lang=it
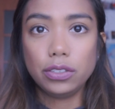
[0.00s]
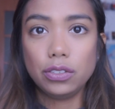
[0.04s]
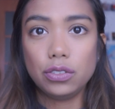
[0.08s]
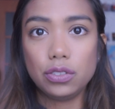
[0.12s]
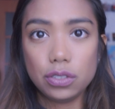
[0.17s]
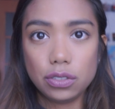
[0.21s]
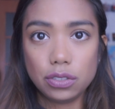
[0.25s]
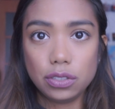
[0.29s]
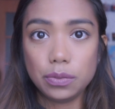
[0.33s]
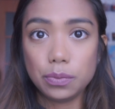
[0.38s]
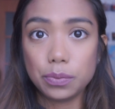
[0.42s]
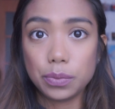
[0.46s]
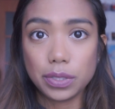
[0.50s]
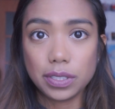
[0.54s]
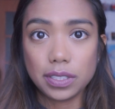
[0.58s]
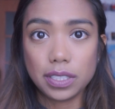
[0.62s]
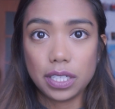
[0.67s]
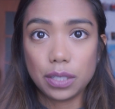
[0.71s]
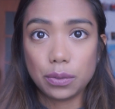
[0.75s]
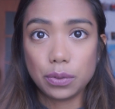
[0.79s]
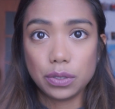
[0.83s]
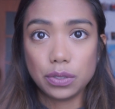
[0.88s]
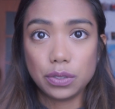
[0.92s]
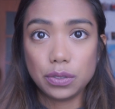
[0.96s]
Ho deciso di
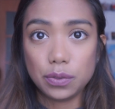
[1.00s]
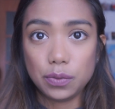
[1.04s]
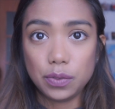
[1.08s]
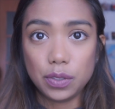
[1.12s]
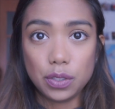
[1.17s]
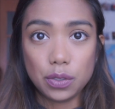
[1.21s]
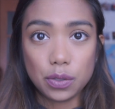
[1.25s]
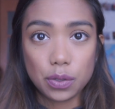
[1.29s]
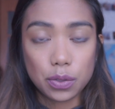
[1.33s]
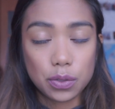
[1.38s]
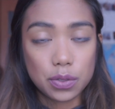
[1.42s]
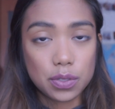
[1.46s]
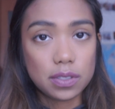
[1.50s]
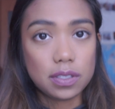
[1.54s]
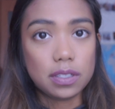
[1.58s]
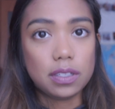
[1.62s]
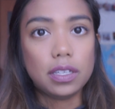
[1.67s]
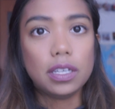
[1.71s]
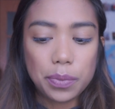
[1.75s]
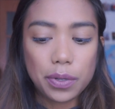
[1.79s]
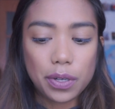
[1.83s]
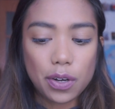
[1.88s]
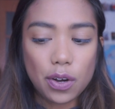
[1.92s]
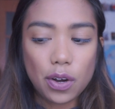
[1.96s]
impostare questo video
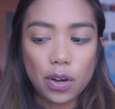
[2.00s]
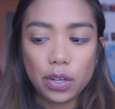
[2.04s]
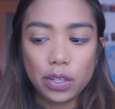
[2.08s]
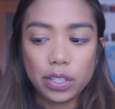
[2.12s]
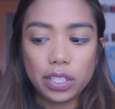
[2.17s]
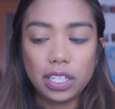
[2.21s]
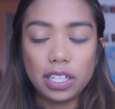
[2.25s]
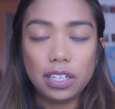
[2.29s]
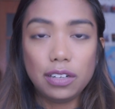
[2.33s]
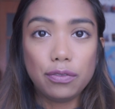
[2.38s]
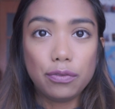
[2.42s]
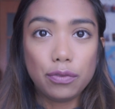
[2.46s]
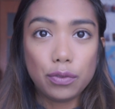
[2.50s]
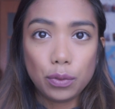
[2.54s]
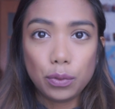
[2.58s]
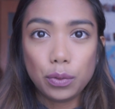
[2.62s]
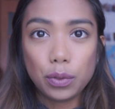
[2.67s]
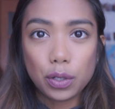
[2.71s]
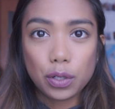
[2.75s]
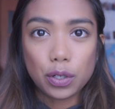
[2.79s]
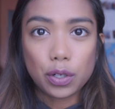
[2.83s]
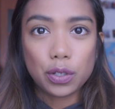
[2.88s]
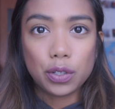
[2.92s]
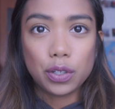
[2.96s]
così, però il
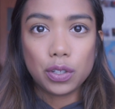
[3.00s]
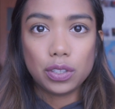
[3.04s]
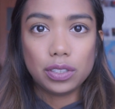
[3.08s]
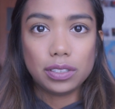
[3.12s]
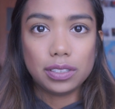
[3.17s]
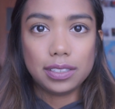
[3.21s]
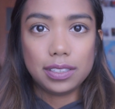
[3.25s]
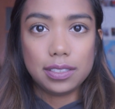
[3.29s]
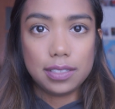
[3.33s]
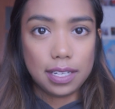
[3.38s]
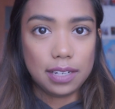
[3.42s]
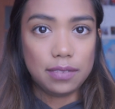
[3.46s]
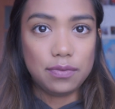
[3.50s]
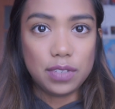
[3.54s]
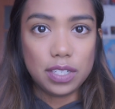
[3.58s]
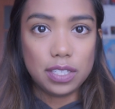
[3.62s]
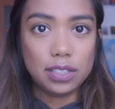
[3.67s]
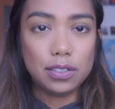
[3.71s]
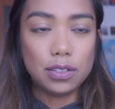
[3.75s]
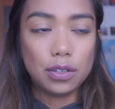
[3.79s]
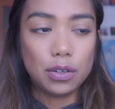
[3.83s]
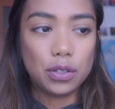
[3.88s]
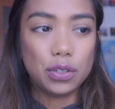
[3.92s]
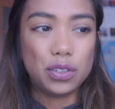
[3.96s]
fulcro del
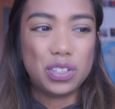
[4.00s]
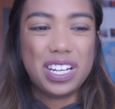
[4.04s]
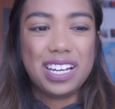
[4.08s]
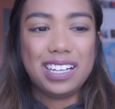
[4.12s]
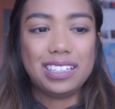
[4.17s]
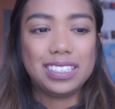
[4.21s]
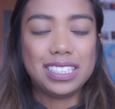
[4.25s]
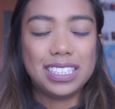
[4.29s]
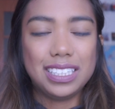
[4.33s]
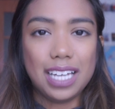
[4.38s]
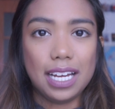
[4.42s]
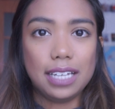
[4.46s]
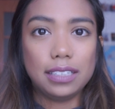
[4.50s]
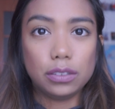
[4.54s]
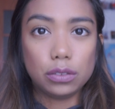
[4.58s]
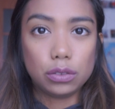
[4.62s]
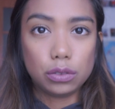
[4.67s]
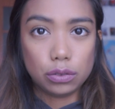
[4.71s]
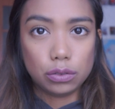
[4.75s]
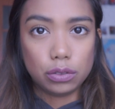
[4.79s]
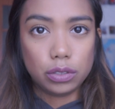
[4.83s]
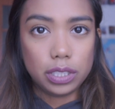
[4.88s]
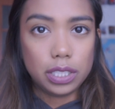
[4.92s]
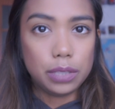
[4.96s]
video non è
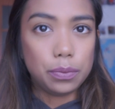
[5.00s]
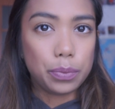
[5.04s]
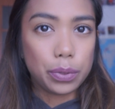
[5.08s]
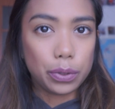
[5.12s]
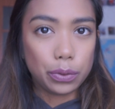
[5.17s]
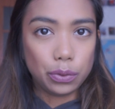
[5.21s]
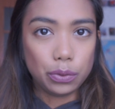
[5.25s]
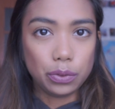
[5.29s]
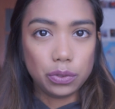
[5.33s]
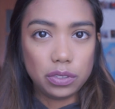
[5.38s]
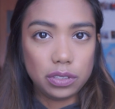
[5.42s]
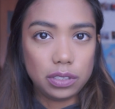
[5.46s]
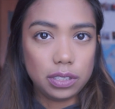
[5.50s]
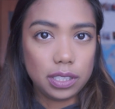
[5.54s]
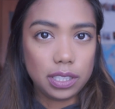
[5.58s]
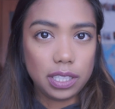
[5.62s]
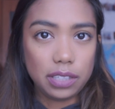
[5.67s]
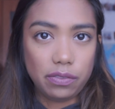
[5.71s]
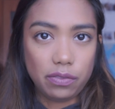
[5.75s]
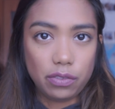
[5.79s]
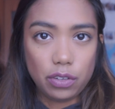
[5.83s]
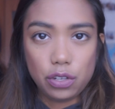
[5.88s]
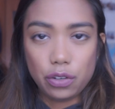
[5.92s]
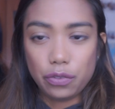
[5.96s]
tanto i prodotti
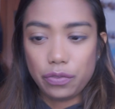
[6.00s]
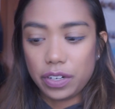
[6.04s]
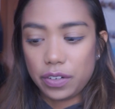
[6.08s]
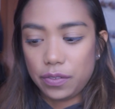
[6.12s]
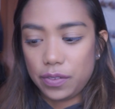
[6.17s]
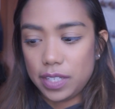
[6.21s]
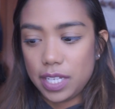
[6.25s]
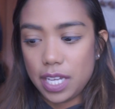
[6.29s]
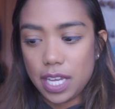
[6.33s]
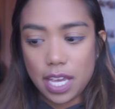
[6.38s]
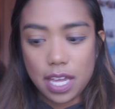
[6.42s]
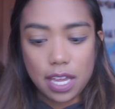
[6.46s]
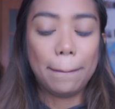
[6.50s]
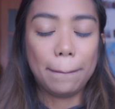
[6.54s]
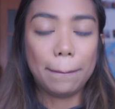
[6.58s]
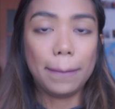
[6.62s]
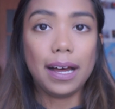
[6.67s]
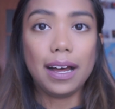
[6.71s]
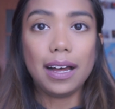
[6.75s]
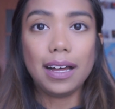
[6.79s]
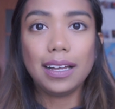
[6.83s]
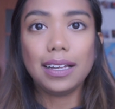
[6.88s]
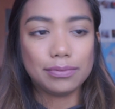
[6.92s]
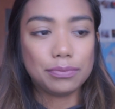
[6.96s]
che vi voglio far vedere,
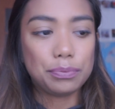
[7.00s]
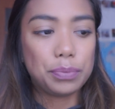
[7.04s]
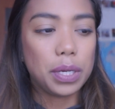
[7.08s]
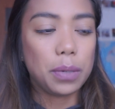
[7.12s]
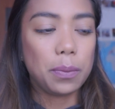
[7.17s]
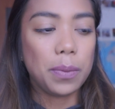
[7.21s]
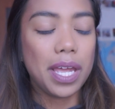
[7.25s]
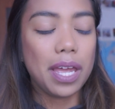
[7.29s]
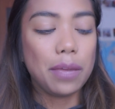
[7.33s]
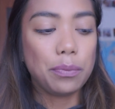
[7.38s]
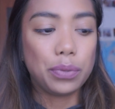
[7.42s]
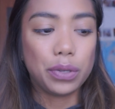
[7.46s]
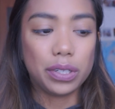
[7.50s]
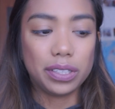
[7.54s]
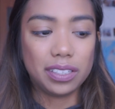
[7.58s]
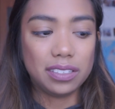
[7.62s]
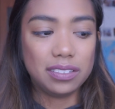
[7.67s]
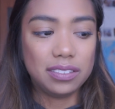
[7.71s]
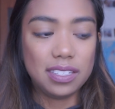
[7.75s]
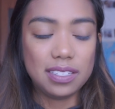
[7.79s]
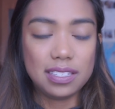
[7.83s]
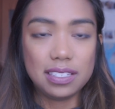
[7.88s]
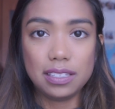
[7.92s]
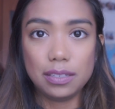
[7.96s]
ma per me è
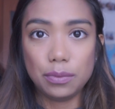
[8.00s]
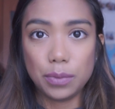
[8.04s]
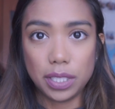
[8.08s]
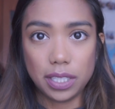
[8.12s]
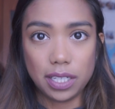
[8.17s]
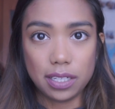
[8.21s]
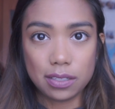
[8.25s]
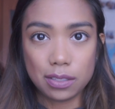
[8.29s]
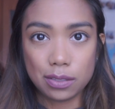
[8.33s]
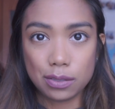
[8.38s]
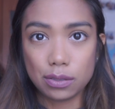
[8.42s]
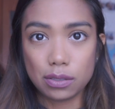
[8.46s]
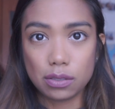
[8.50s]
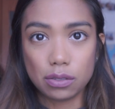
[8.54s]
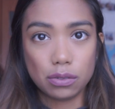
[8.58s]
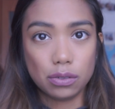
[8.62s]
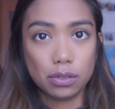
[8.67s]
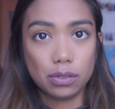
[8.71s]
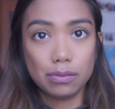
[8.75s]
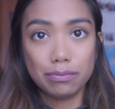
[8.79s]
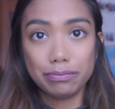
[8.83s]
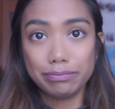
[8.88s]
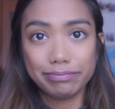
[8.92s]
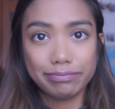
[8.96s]
importantissimo
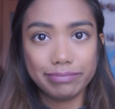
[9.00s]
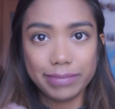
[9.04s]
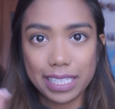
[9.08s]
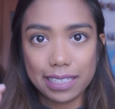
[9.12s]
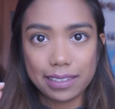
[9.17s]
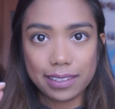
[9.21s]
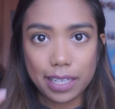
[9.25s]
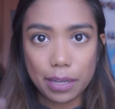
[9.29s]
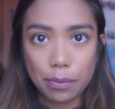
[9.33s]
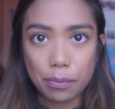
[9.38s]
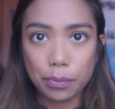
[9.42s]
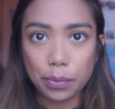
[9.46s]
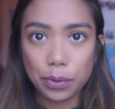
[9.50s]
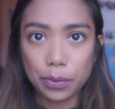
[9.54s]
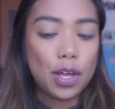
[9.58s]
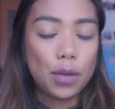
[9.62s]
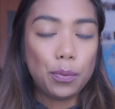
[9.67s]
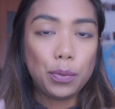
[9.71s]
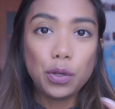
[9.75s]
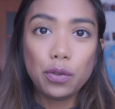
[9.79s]
adesso il tempo.